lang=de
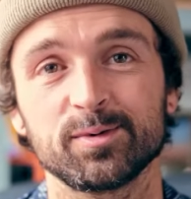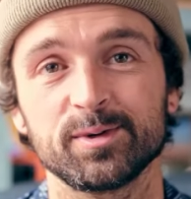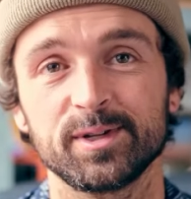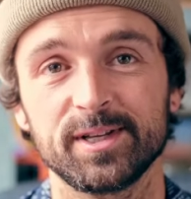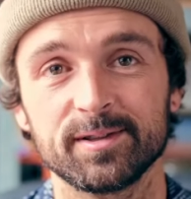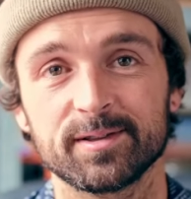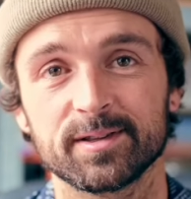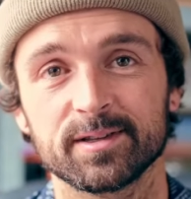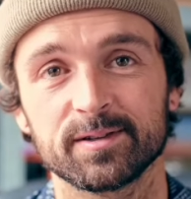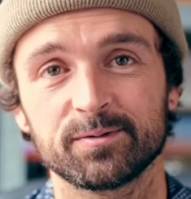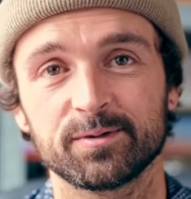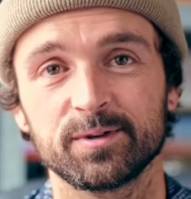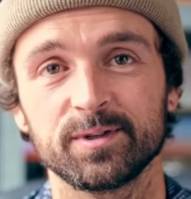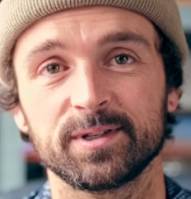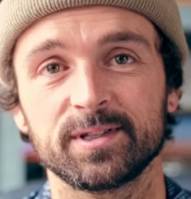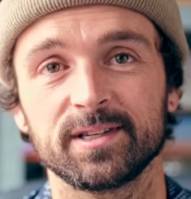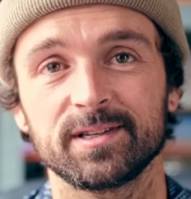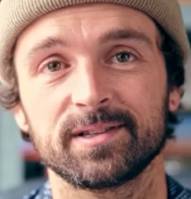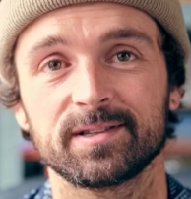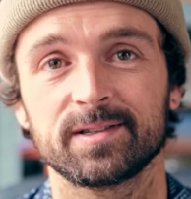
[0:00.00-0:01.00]
und
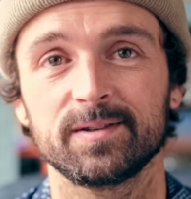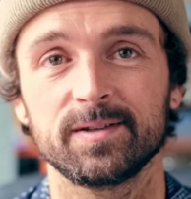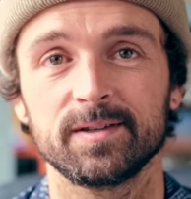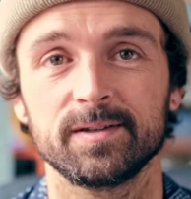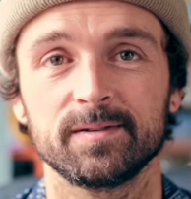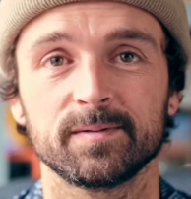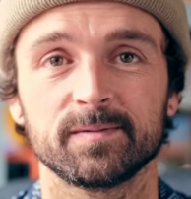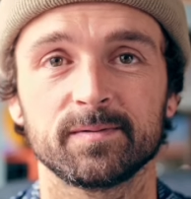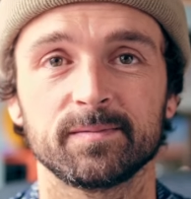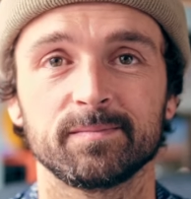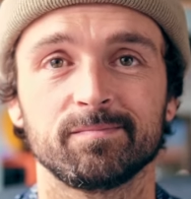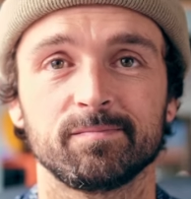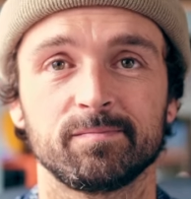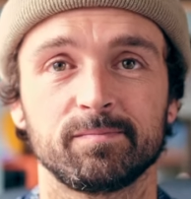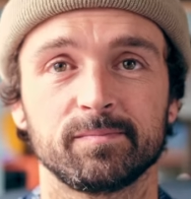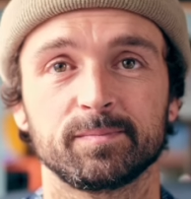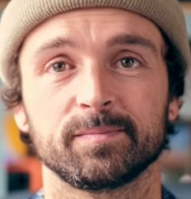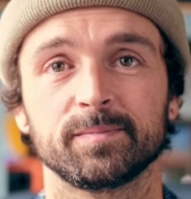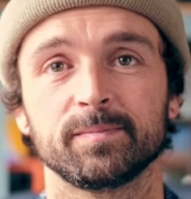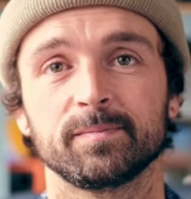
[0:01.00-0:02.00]
Insta360 ähm,
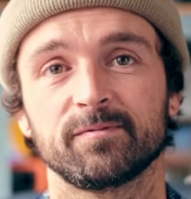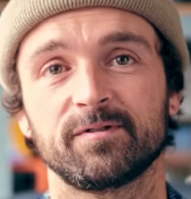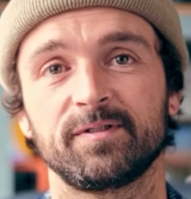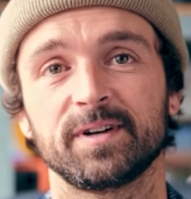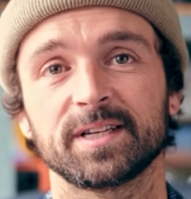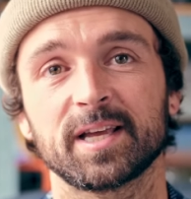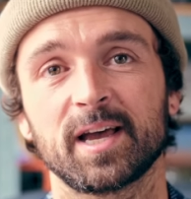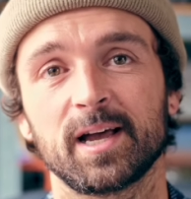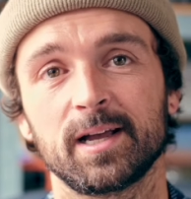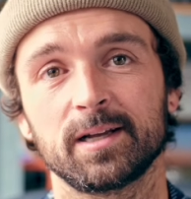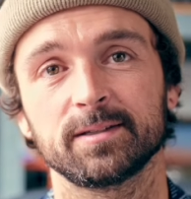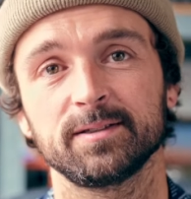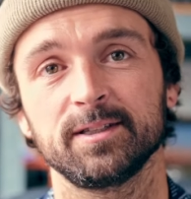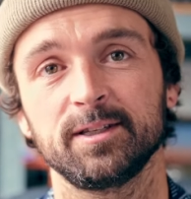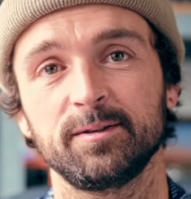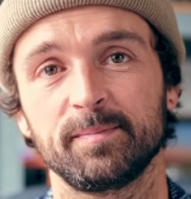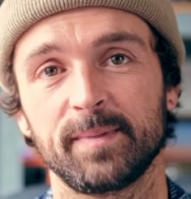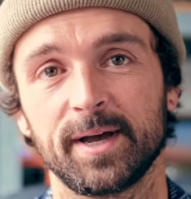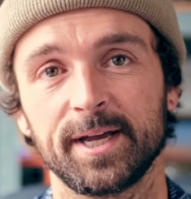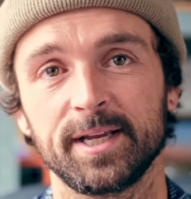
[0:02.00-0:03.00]
vertragen
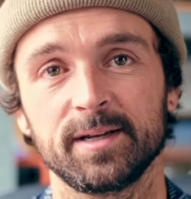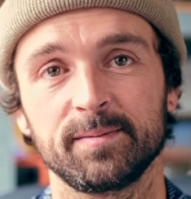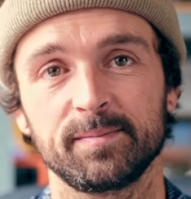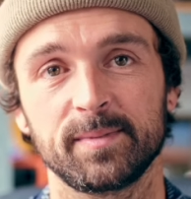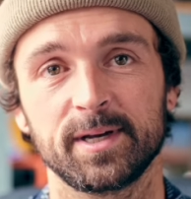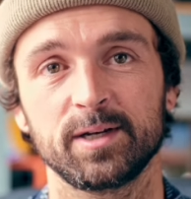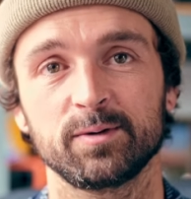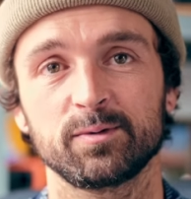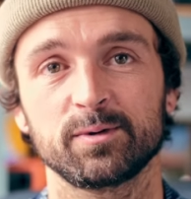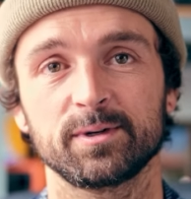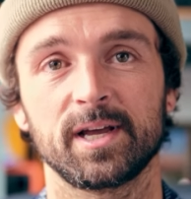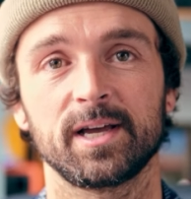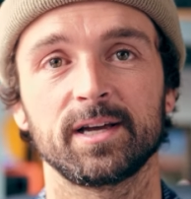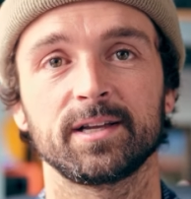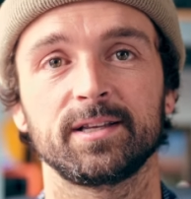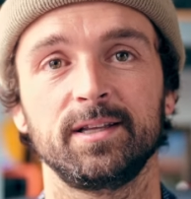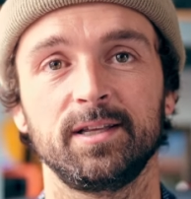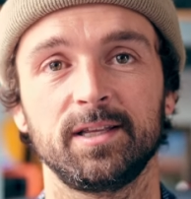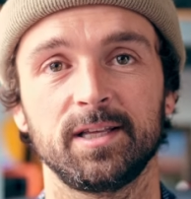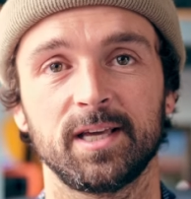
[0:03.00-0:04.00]
sich meiner Meinung
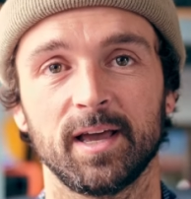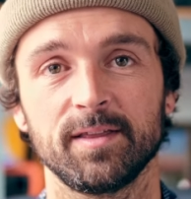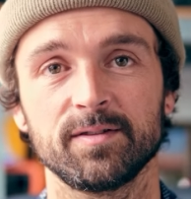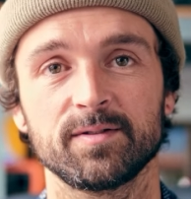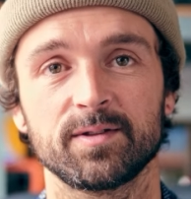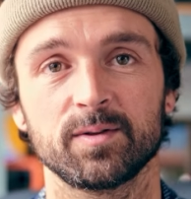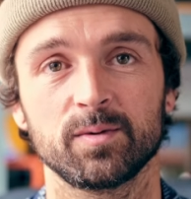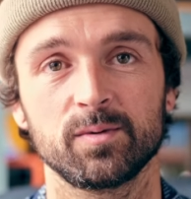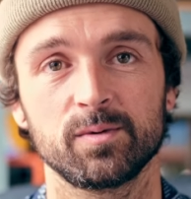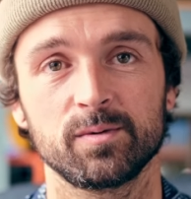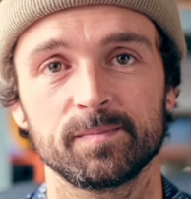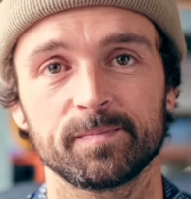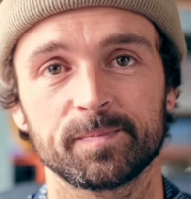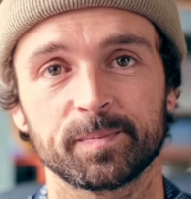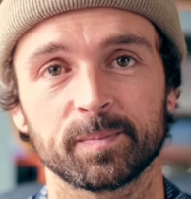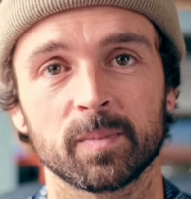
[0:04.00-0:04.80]
nach nicht ganz so.